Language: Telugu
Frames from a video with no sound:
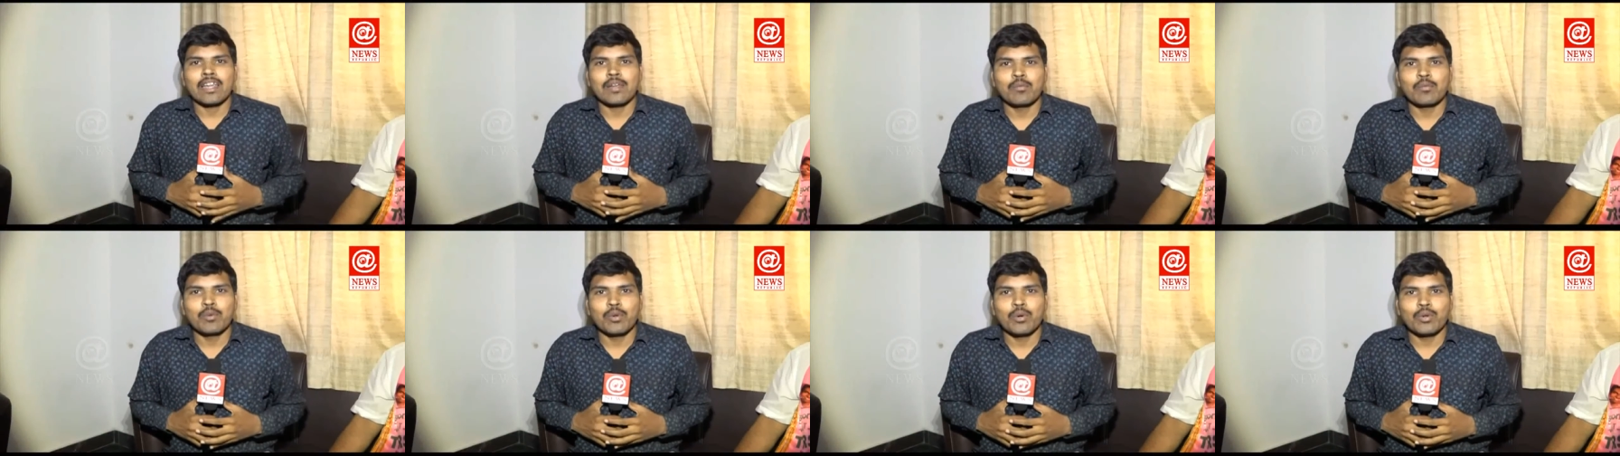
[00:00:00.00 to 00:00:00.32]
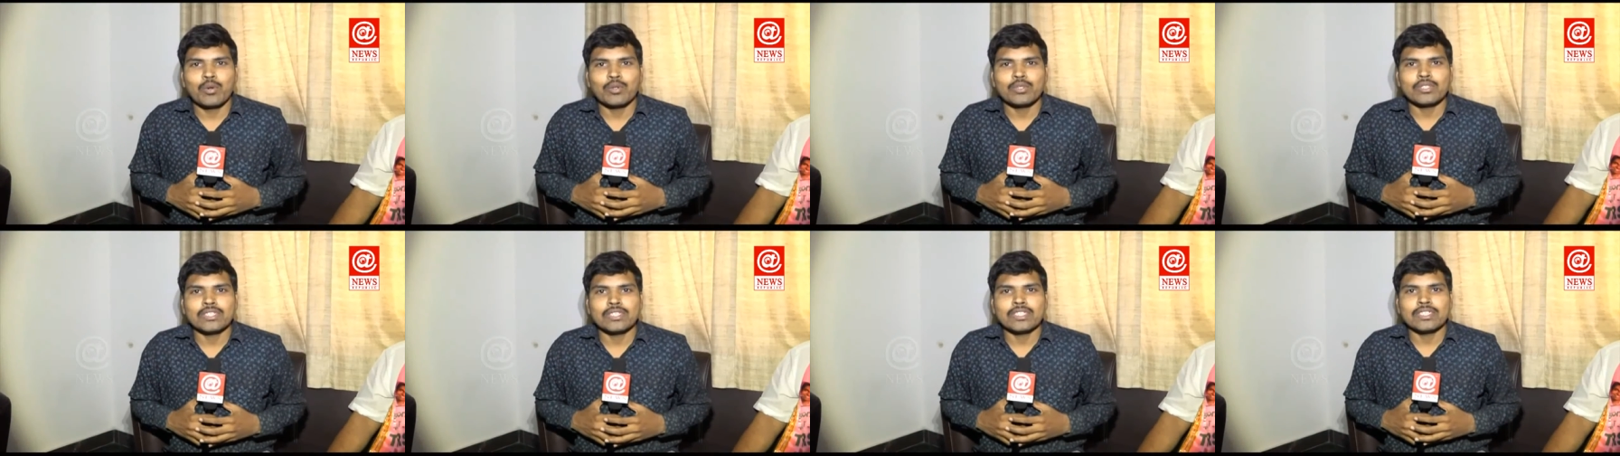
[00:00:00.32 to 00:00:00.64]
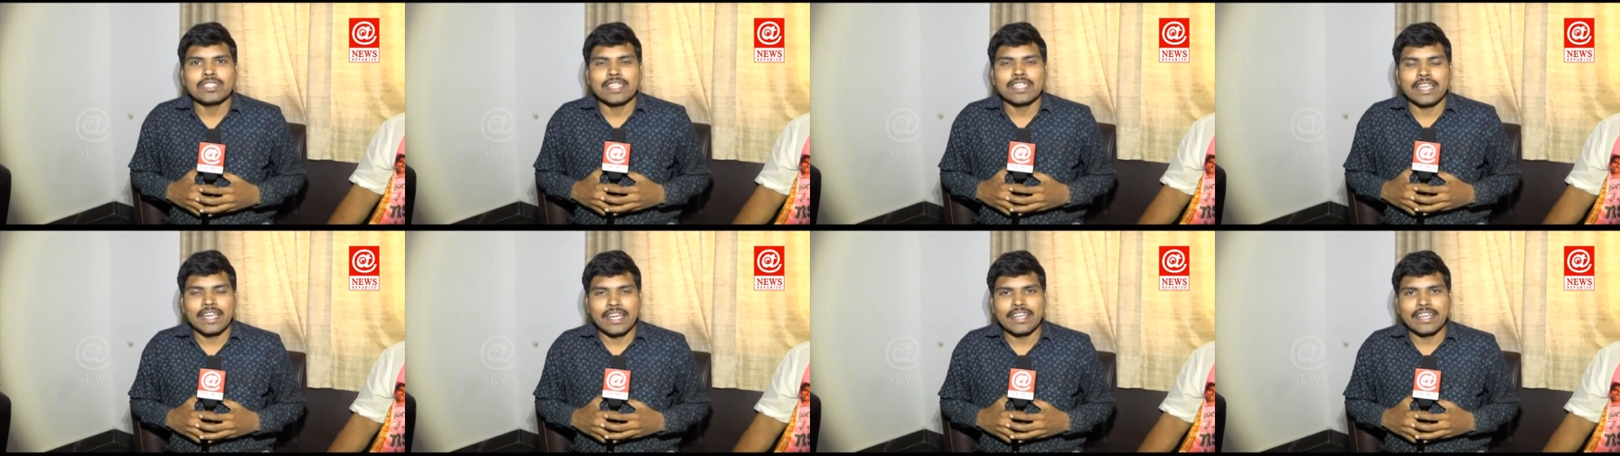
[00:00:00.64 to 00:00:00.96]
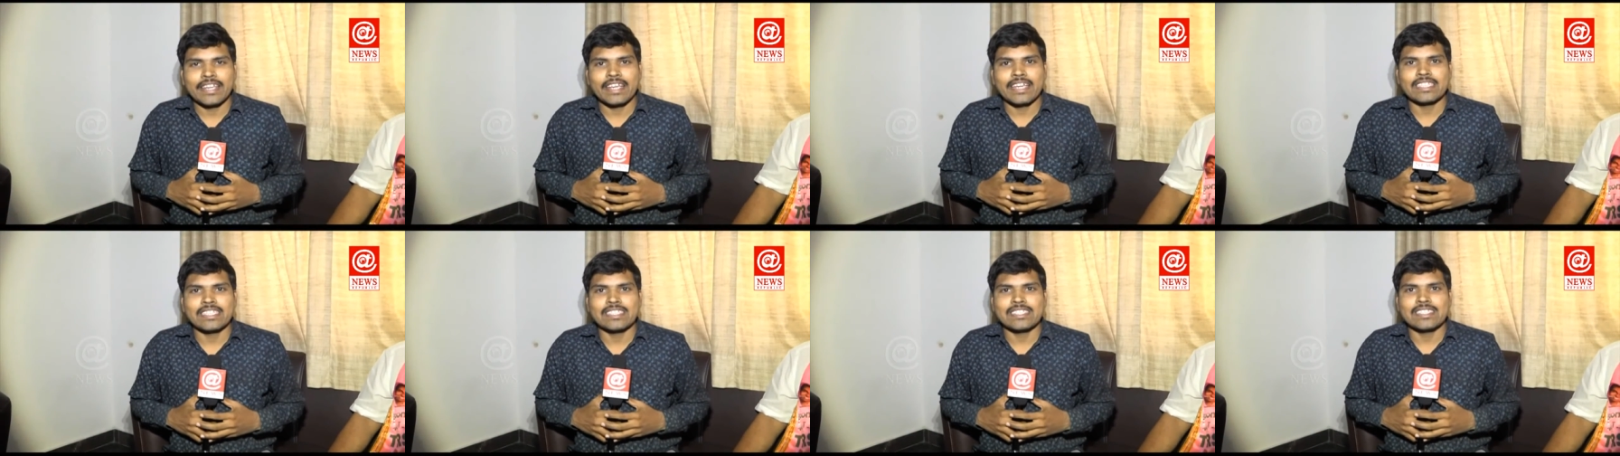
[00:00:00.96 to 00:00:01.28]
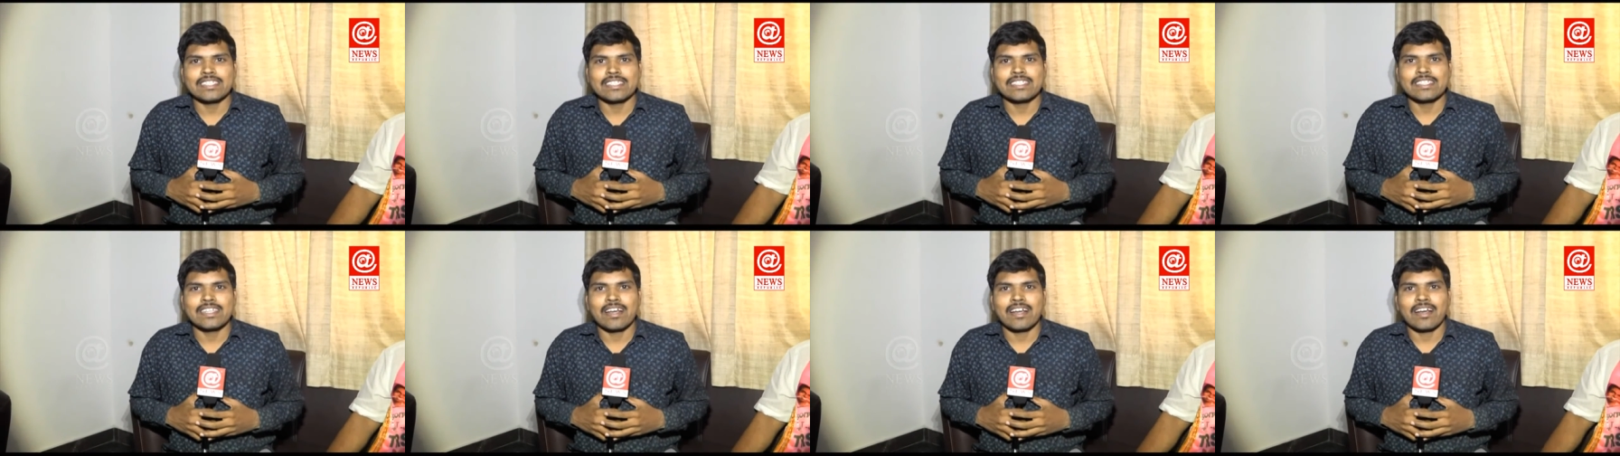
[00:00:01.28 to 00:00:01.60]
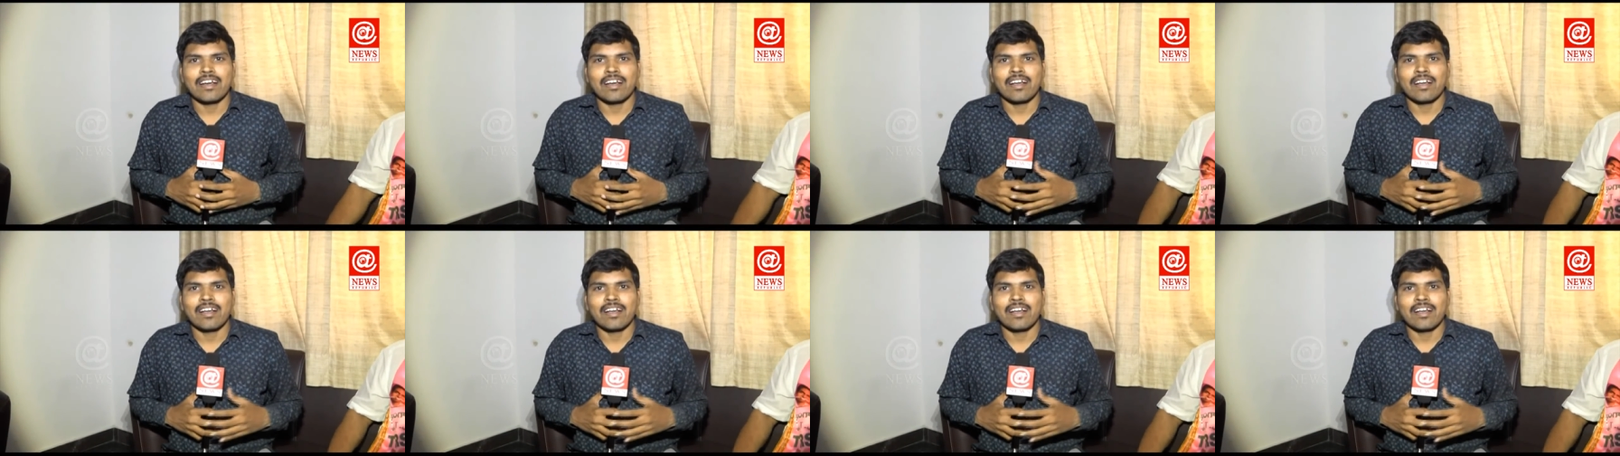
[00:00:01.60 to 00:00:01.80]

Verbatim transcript: కాలంలో కేటీఆర్ చేసిన